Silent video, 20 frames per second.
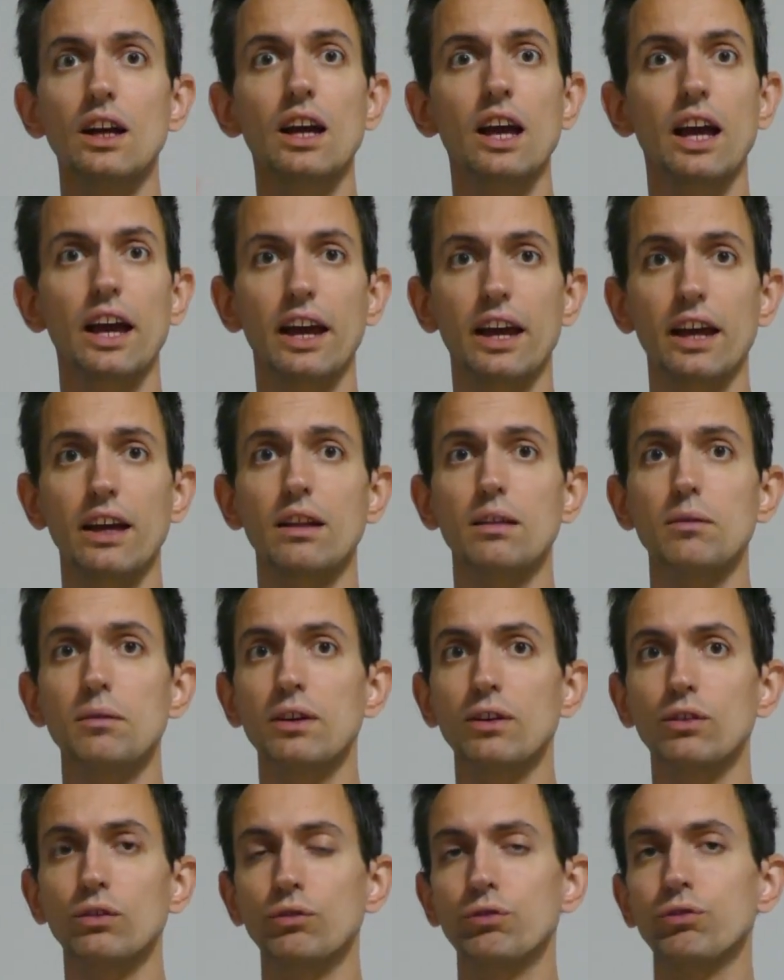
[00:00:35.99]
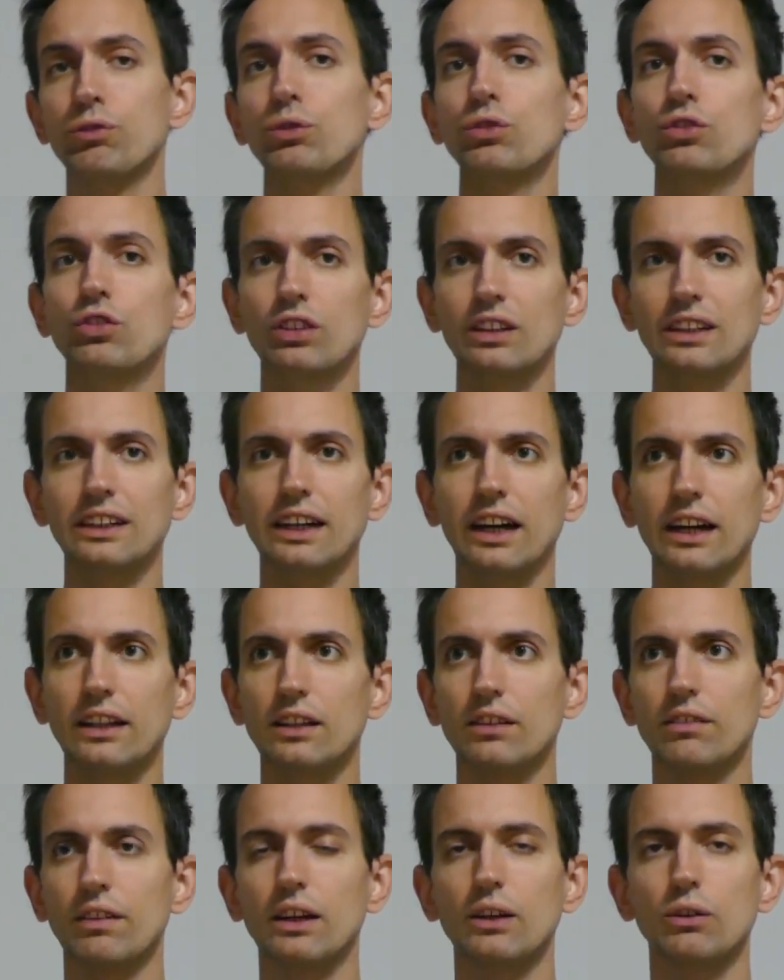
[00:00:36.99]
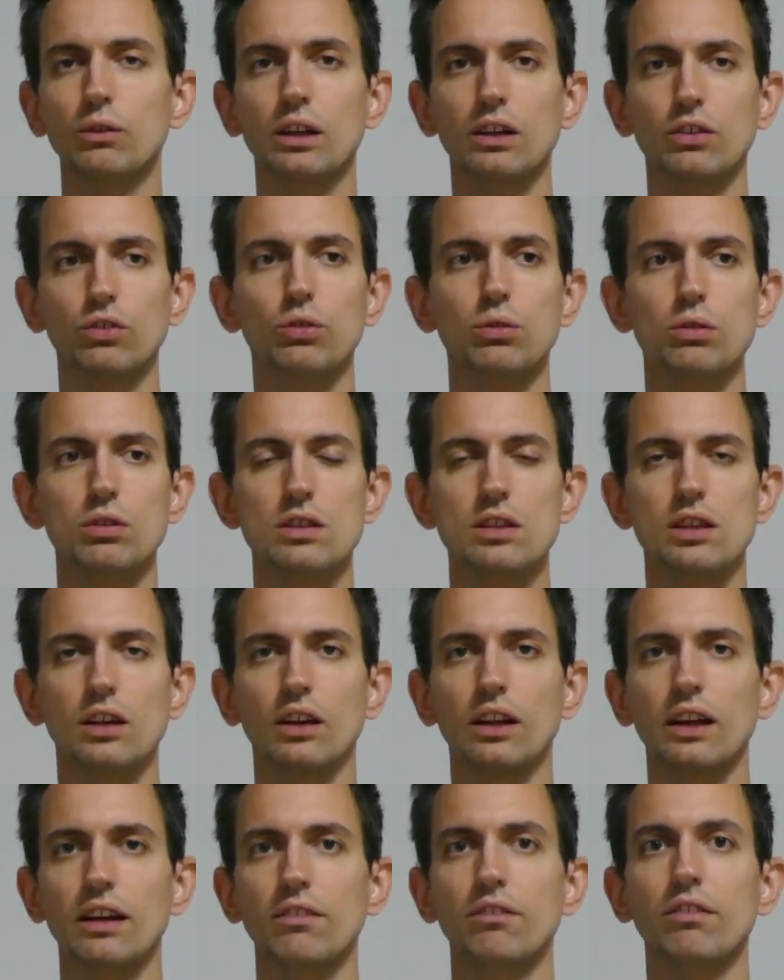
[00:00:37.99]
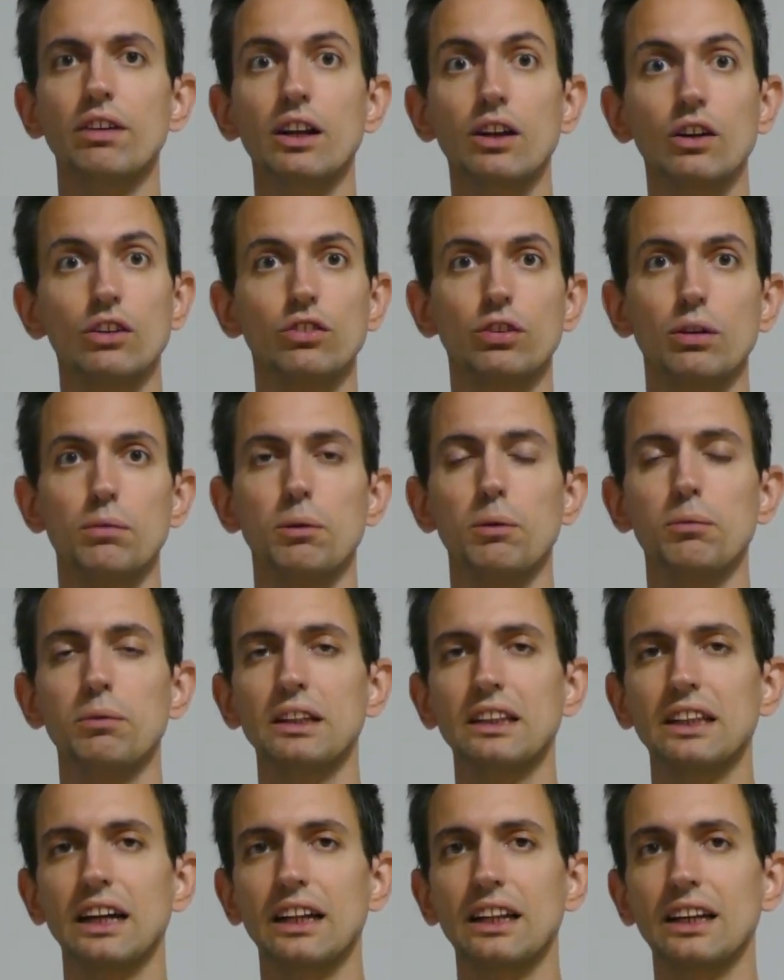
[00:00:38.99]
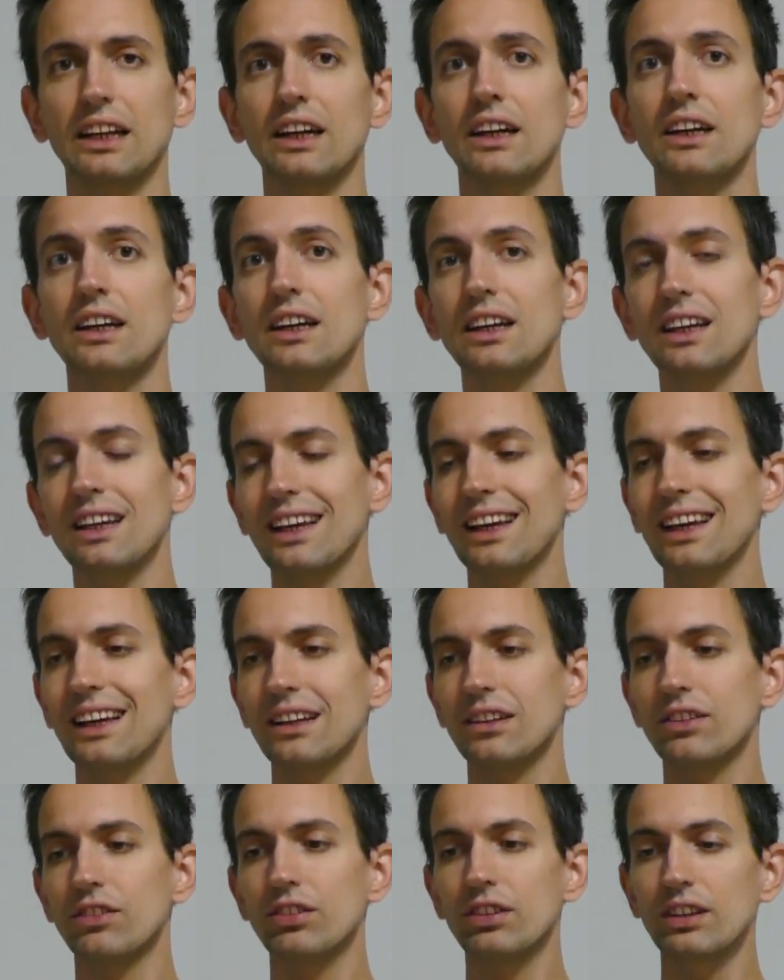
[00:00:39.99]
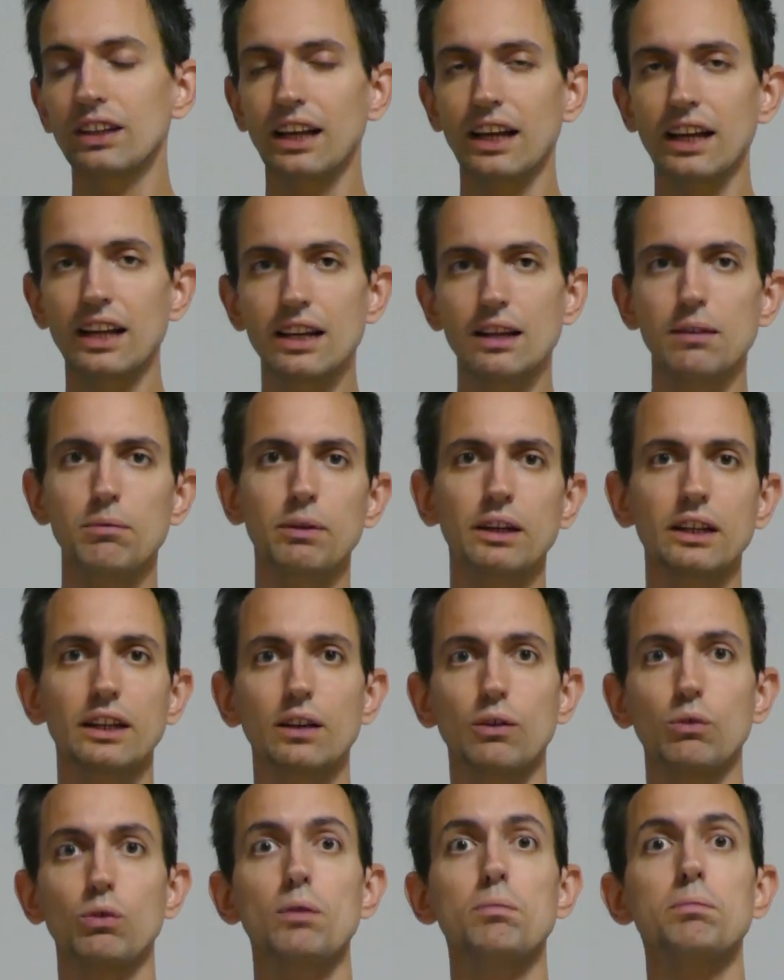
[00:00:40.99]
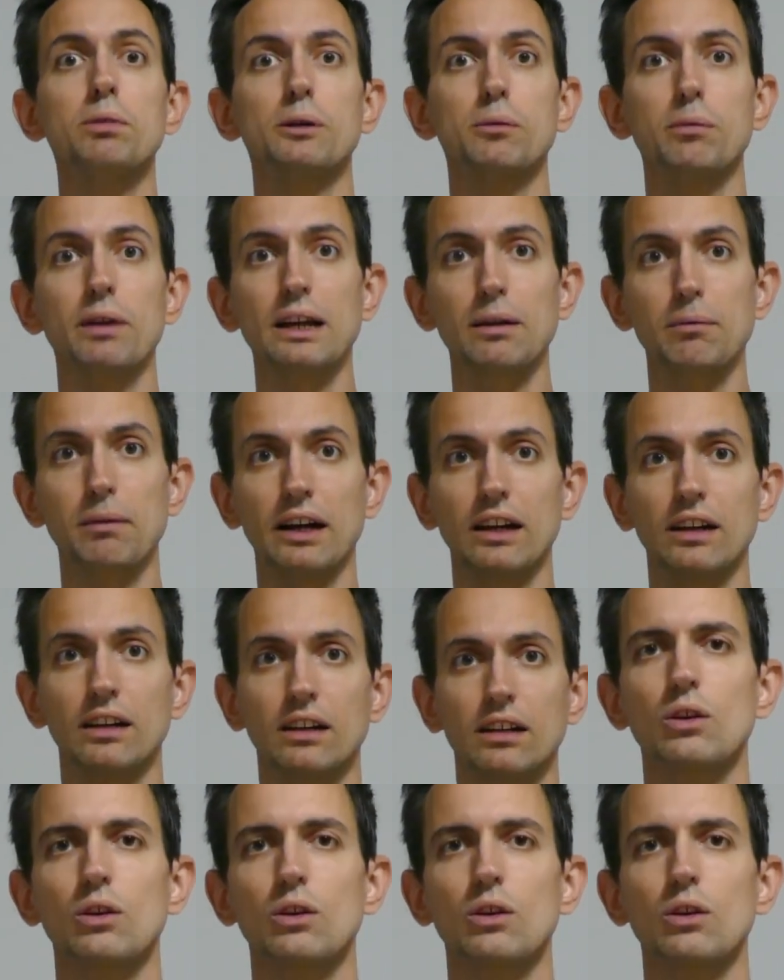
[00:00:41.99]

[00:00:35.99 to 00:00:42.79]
E fuggire, trovare una soluzione veloce, momentanea che ci elimini quel problema.